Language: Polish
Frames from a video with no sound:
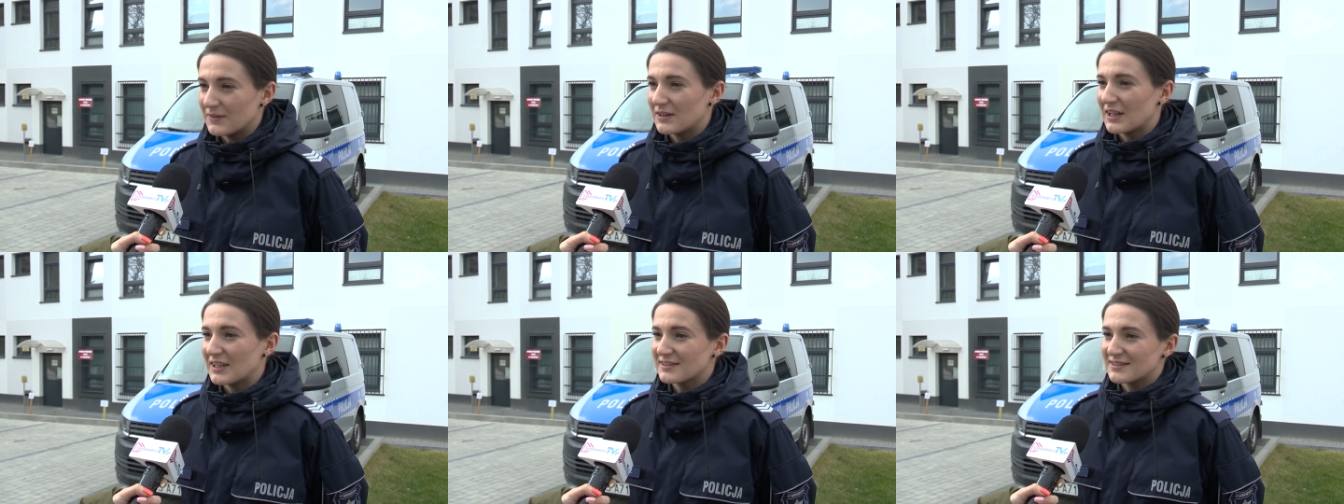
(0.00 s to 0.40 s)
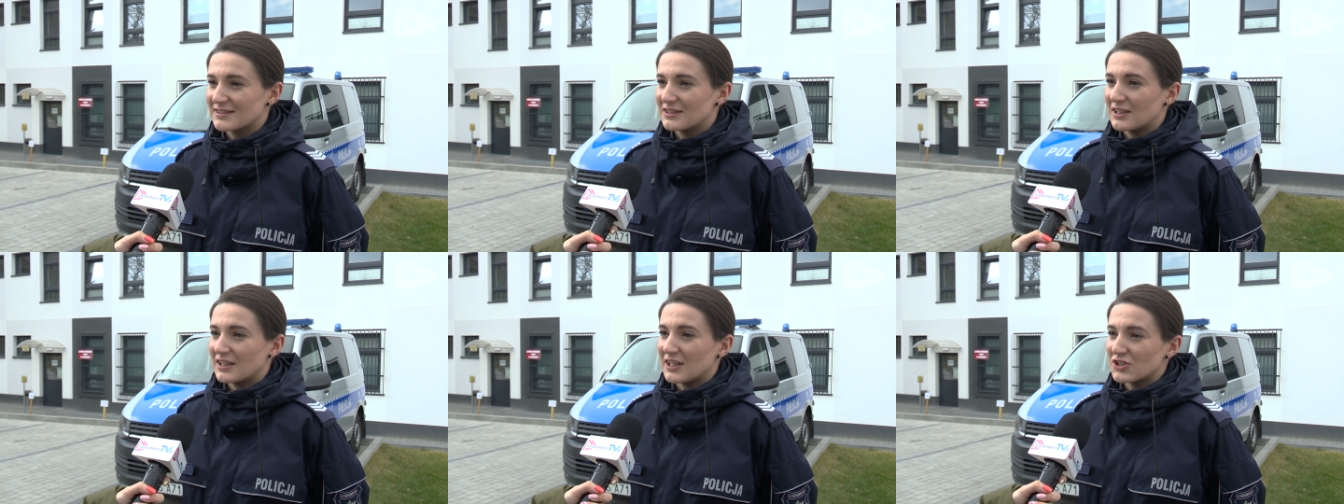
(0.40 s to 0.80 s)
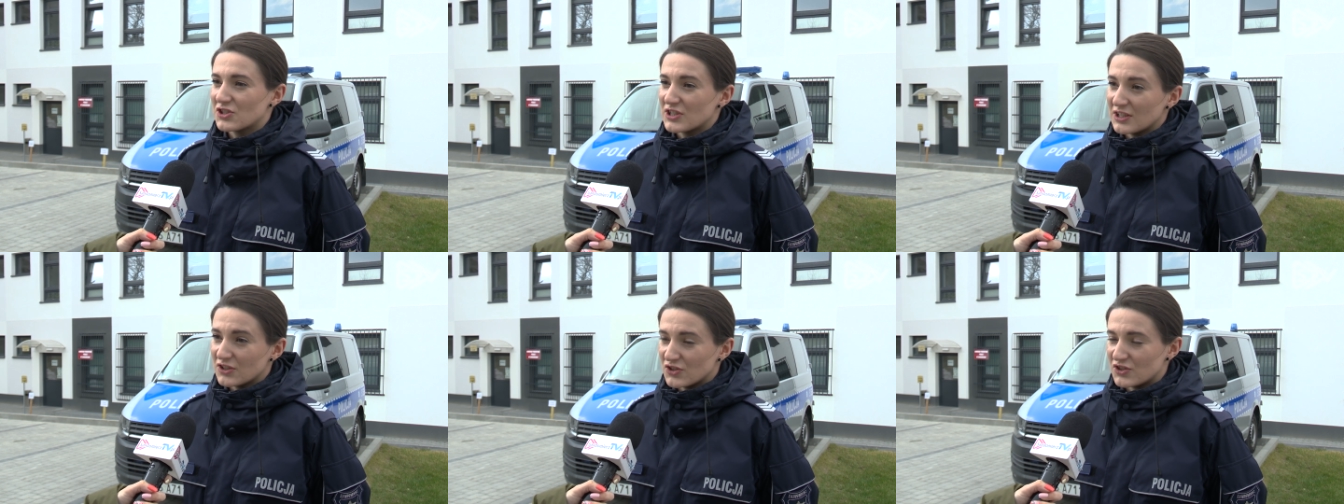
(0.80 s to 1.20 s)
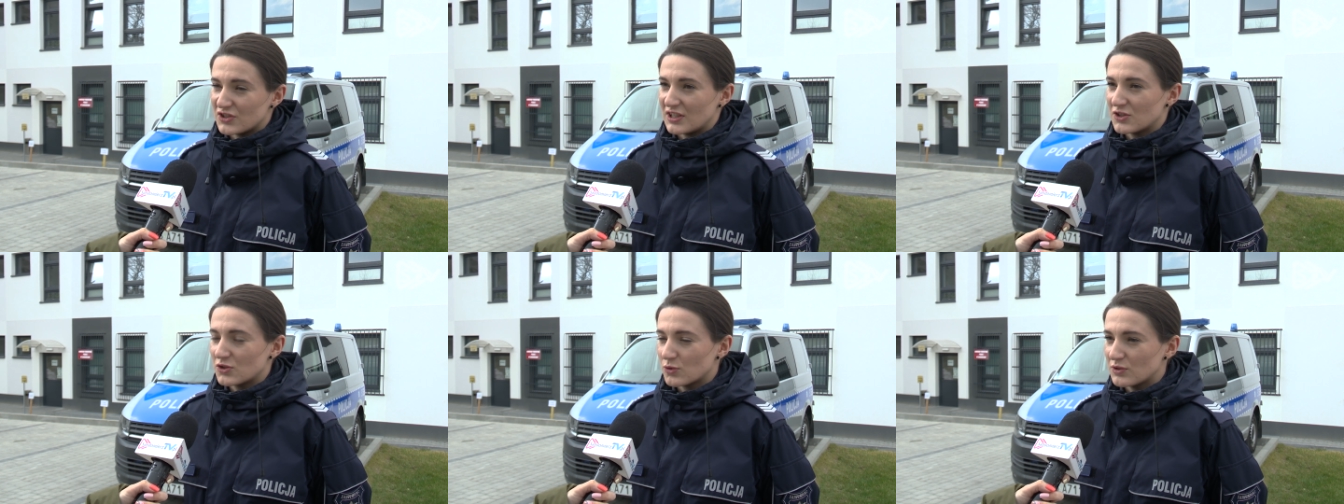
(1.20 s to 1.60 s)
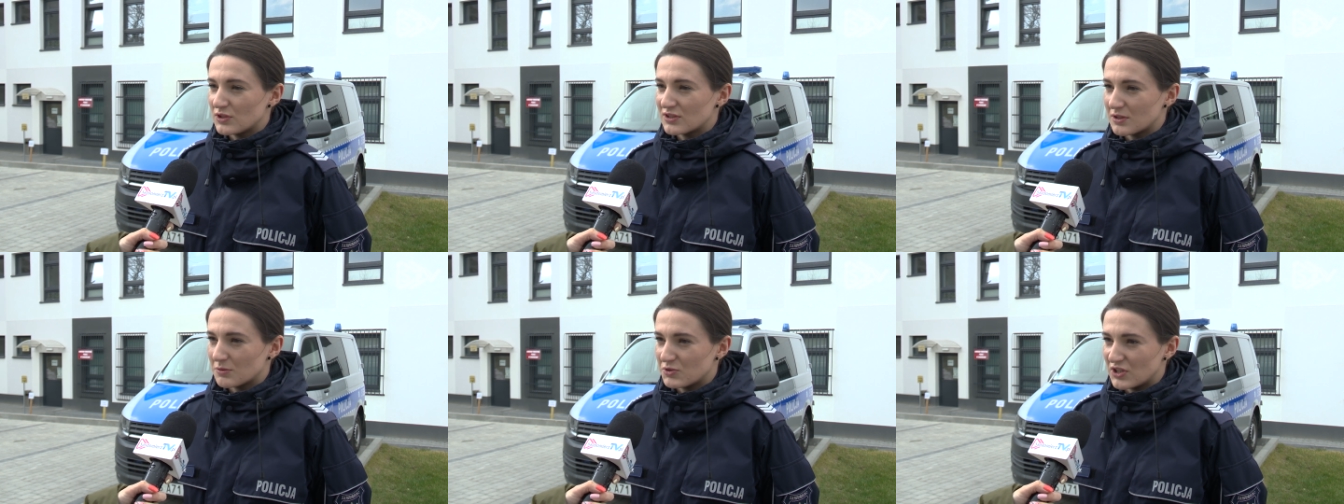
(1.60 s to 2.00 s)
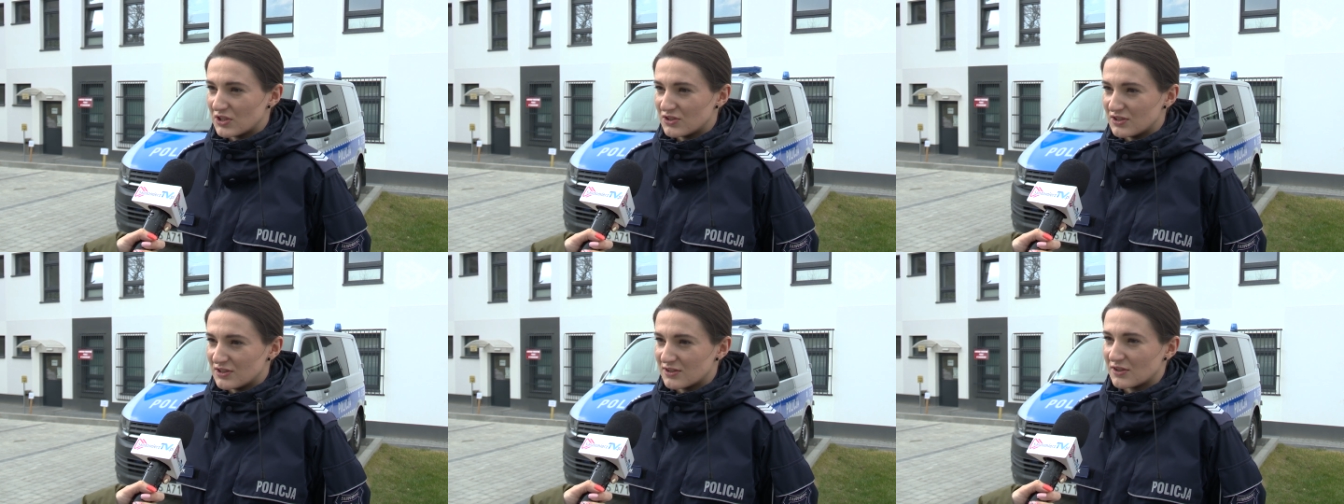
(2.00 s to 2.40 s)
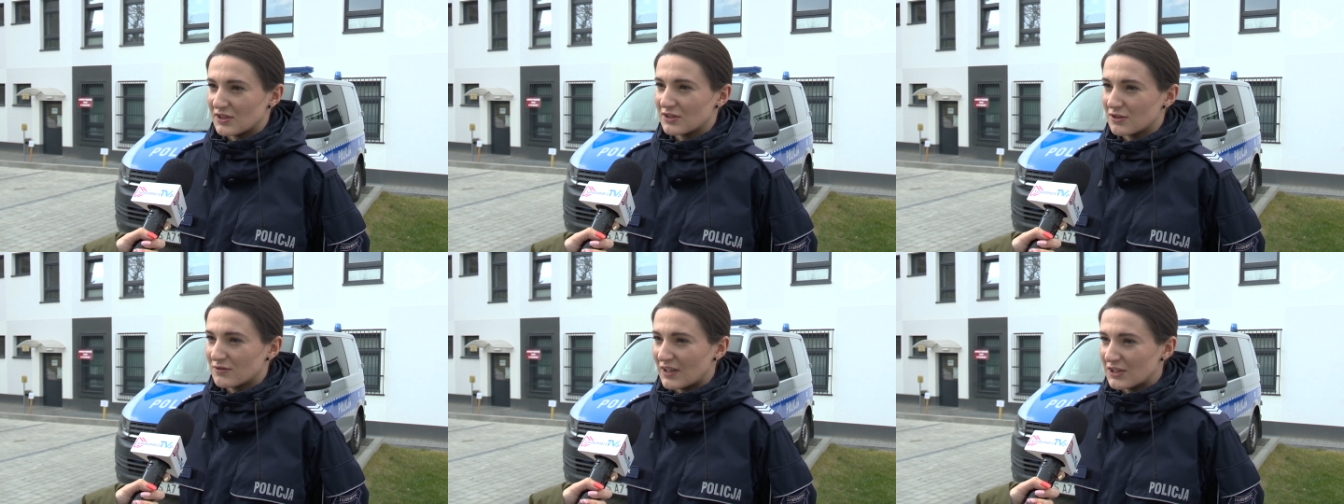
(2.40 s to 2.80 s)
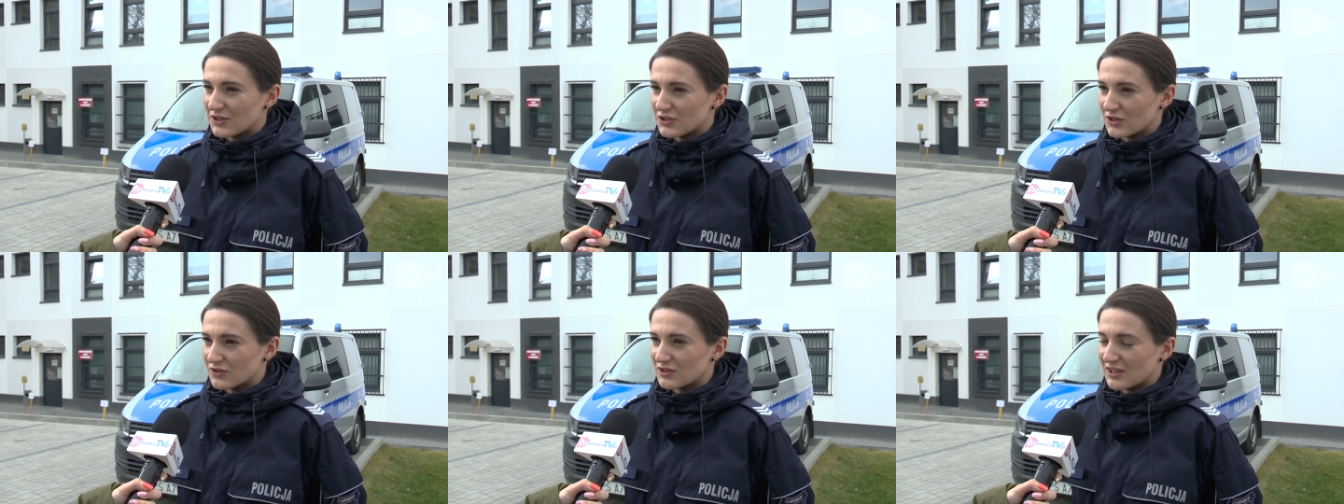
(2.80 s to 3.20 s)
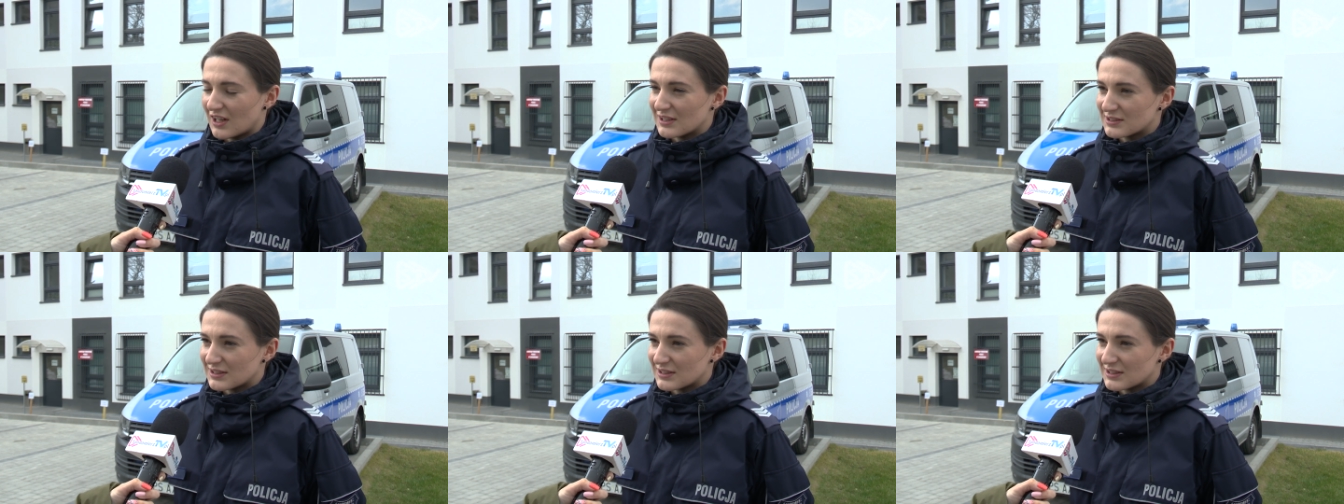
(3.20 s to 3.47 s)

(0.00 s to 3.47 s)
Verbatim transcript: Na, na szczęście czujni sąsiedzi zorientowali się o tej,